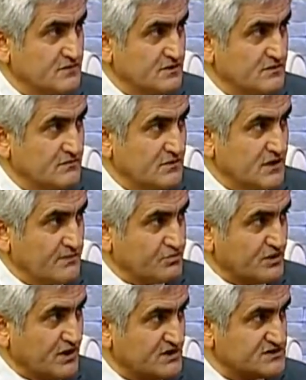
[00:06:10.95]
Değil mi? Hep bu
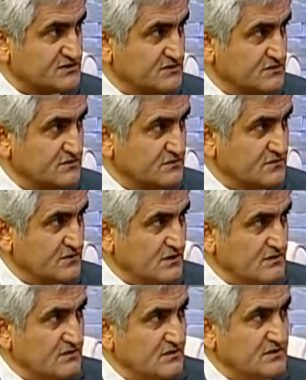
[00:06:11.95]
yanlış. Obeziteye doğru
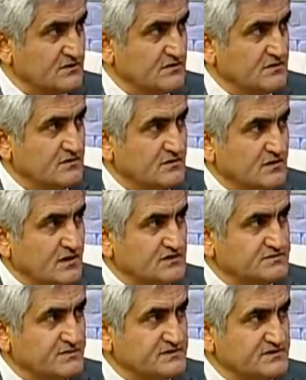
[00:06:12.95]
evet, gidiyoruz yani.
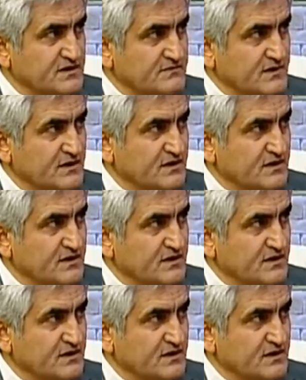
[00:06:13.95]
Yanlış beslenme. Hı